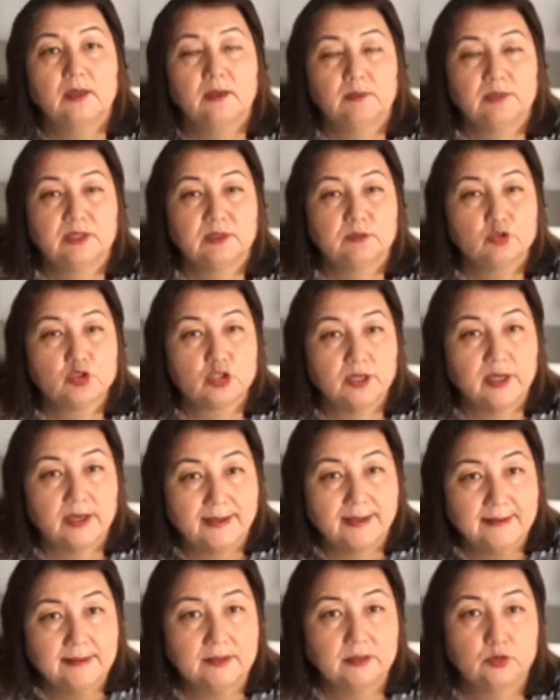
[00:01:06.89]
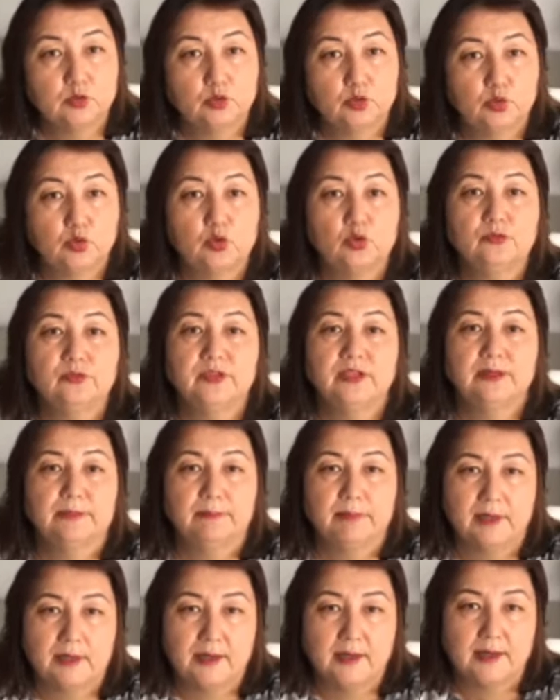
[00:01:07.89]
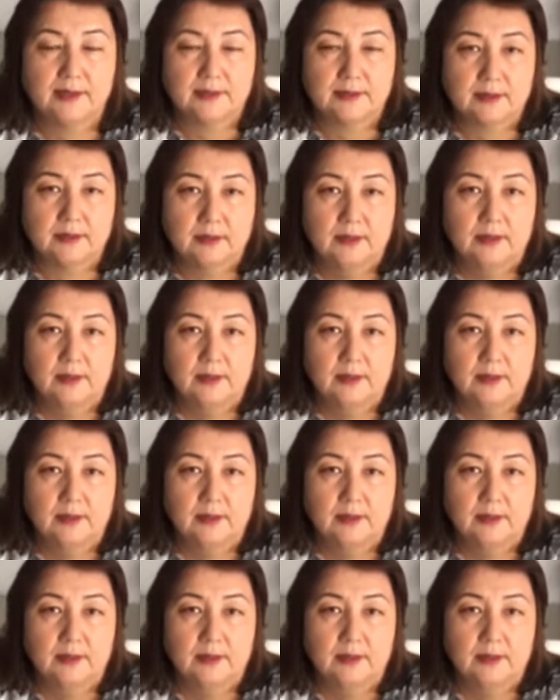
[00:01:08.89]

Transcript: Потому что это духовная брань.